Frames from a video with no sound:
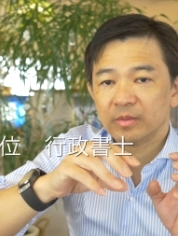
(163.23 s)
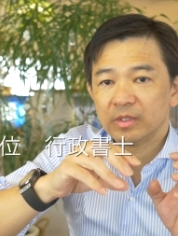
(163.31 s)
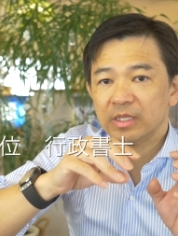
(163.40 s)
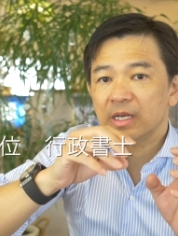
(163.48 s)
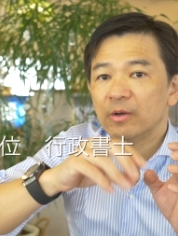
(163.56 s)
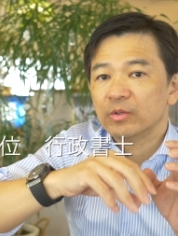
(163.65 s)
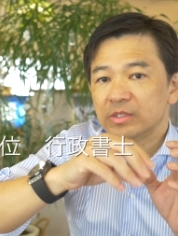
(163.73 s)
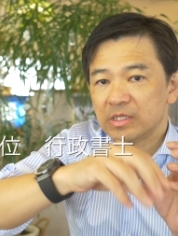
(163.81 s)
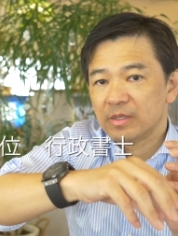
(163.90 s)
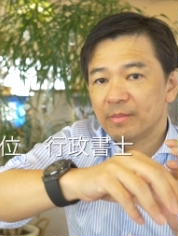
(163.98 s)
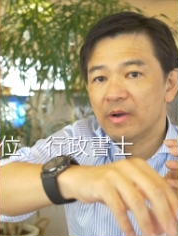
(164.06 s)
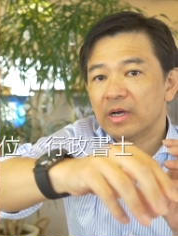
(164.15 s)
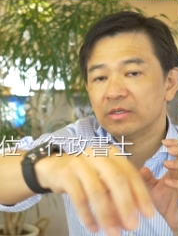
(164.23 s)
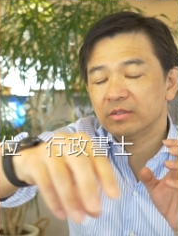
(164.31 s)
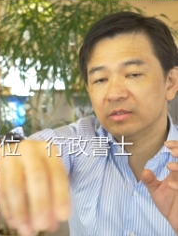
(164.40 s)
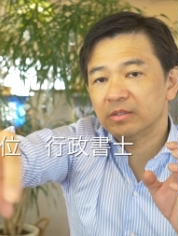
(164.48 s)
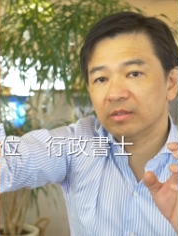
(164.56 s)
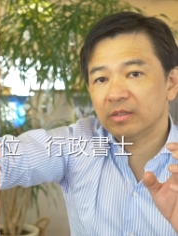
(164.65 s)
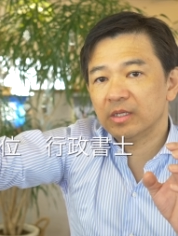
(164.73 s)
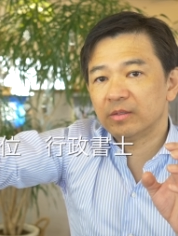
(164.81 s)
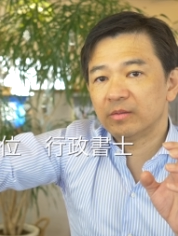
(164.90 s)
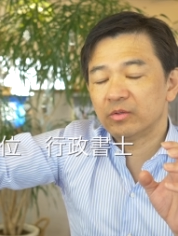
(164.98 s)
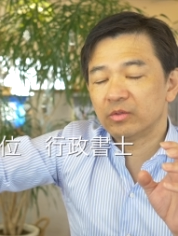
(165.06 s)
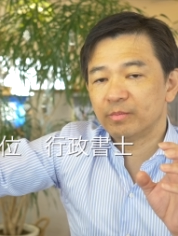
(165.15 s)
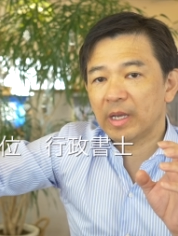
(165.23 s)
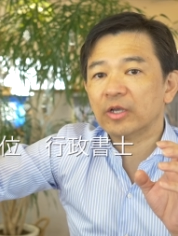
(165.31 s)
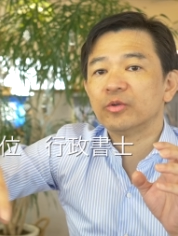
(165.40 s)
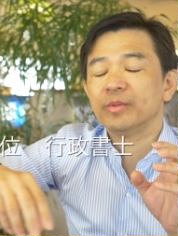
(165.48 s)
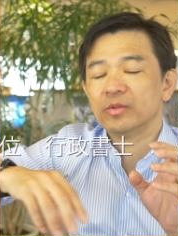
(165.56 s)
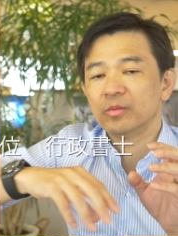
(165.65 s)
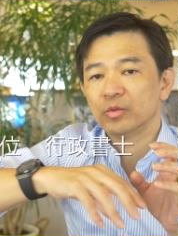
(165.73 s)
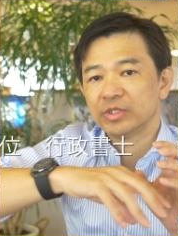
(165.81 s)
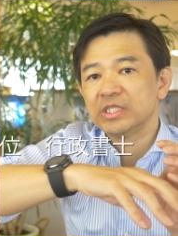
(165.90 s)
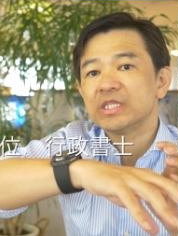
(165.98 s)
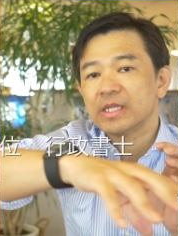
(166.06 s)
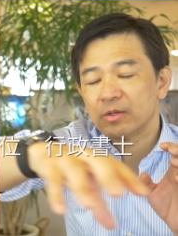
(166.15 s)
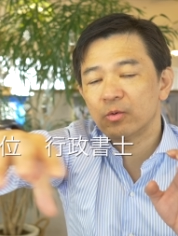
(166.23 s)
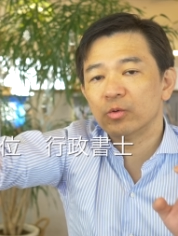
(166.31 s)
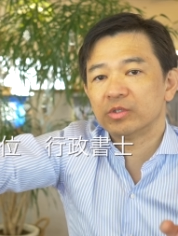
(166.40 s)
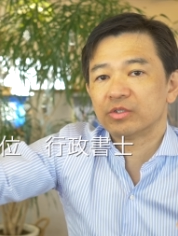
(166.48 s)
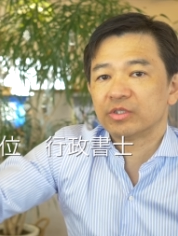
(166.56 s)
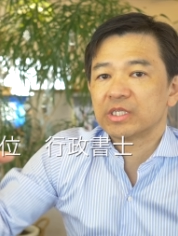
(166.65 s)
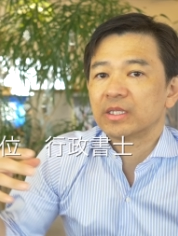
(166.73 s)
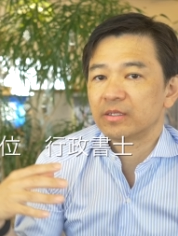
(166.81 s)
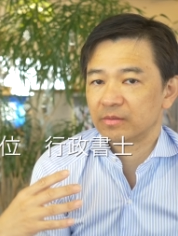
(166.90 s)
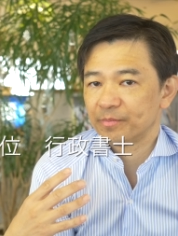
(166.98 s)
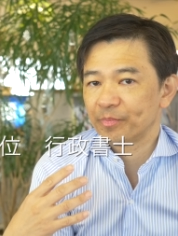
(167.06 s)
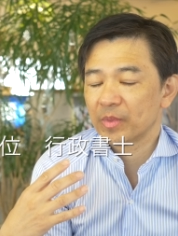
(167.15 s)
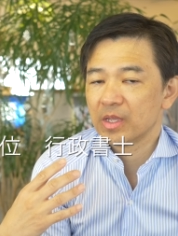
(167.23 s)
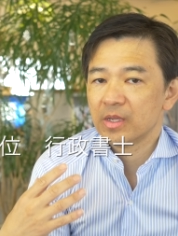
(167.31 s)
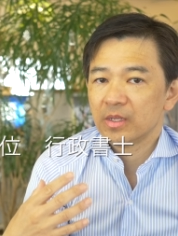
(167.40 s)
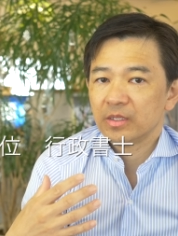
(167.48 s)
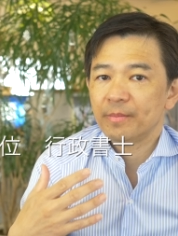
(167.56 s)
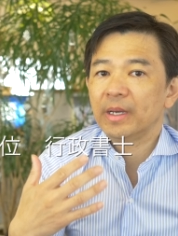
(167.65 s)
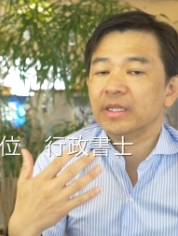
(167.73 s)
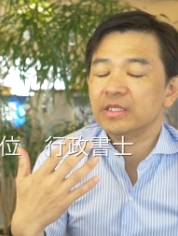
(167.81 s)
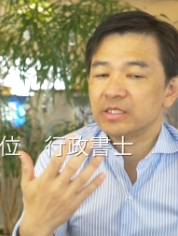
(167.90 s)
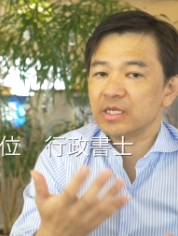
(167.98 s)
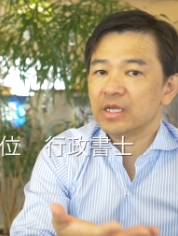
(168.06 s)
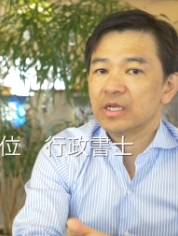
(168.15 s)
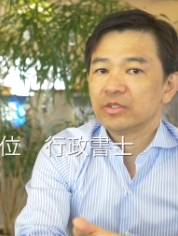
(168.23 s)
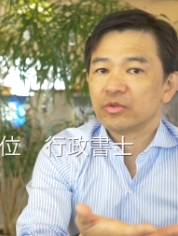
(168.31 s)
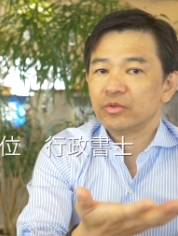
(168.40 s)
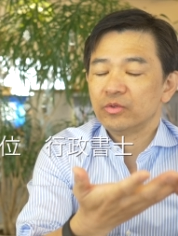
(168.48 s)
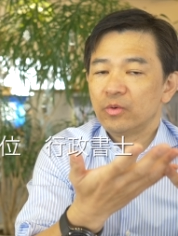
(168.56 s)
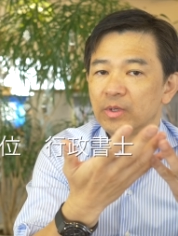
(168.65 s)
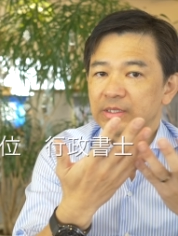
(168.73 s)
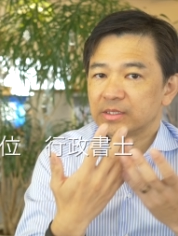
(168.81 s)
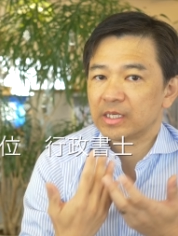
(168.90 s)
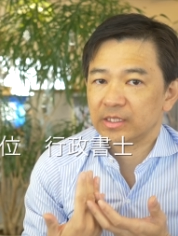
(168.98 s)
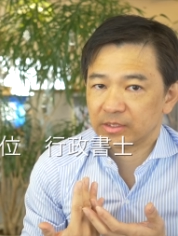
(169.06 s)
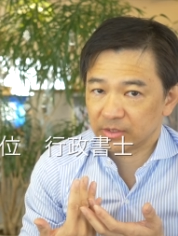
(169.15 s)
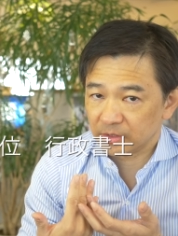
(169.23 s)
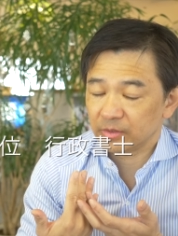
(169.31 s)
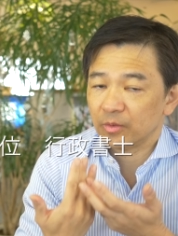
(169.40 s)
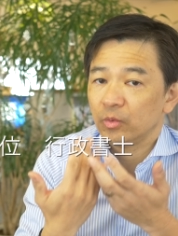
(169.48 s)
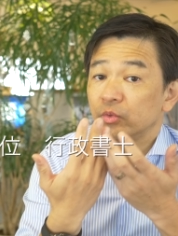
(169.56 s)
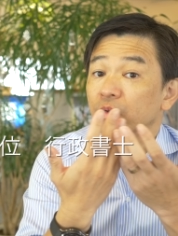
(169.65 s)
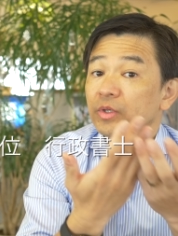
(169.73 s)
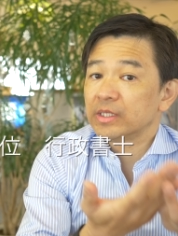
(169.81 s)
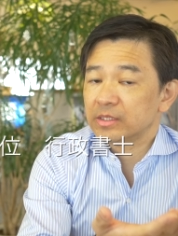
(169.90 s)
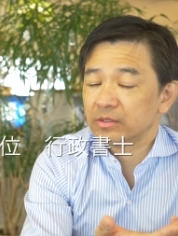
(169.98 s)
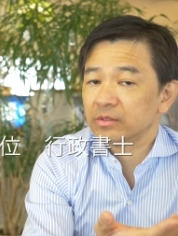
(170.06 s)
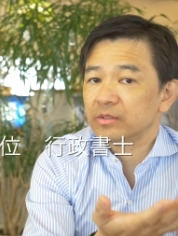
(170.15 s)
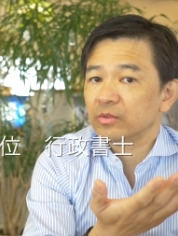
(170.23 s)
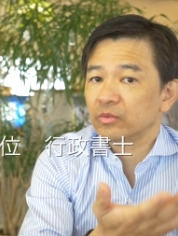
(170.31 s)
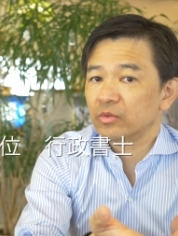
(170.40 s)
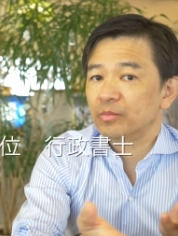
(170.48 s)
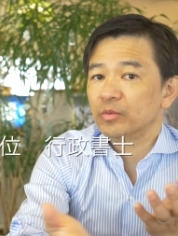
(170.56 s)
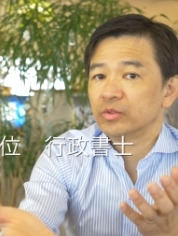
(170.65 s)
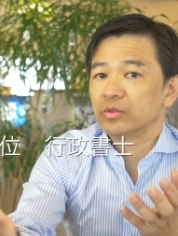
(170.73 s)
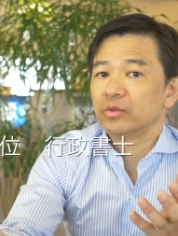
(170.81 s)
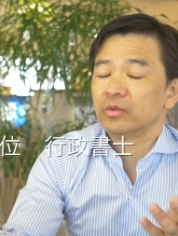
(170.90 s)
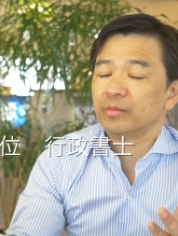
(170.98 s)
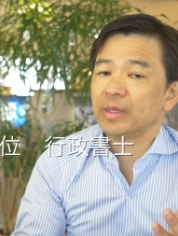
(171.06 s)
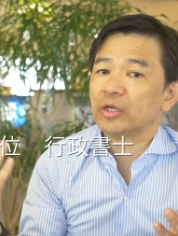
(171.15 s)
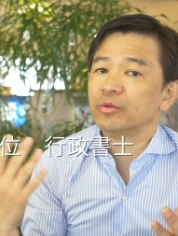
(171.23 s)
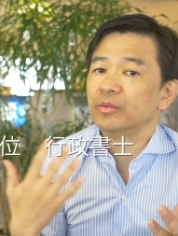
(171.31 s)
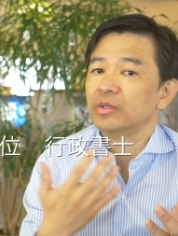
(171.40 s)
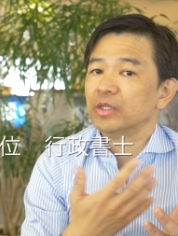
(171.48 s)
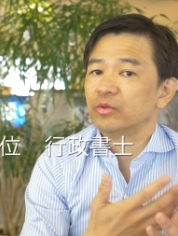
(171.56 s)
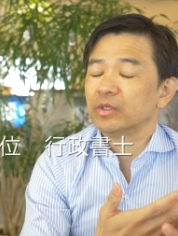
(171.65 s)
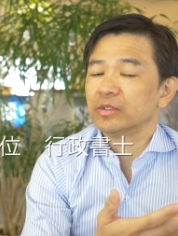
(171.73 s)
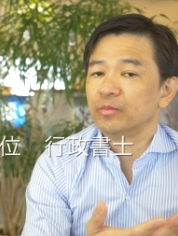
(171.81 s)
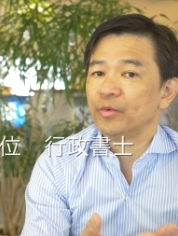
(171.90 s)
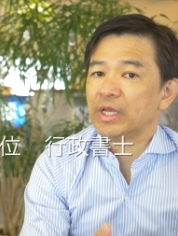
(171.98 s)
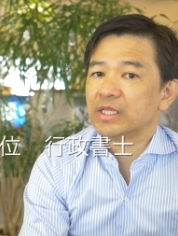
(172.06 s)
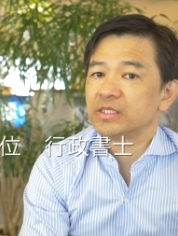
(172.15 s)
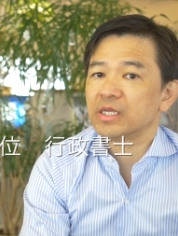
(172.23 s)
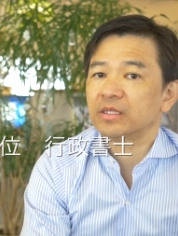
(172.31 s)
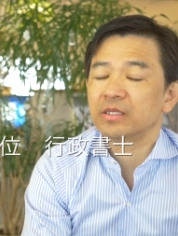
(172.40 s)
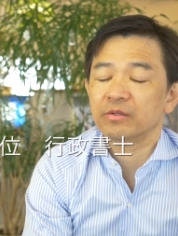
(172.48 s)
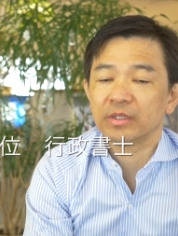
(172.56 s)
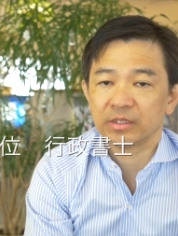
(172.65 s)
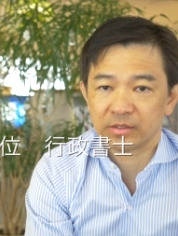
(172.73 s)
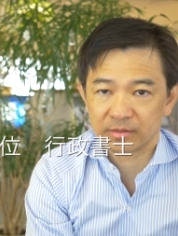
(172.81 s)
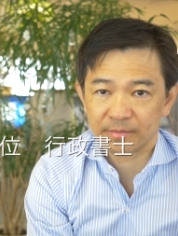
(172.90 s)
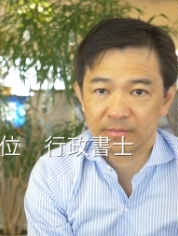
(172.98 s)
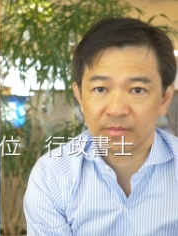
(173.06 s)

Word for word: ディーラーをですね回るネッバイク便を自社で構築しちゃってるで毎日書類をお預かりするお届けするってことをもうそのバイク便のネットワークでもやっちゃってるわけです、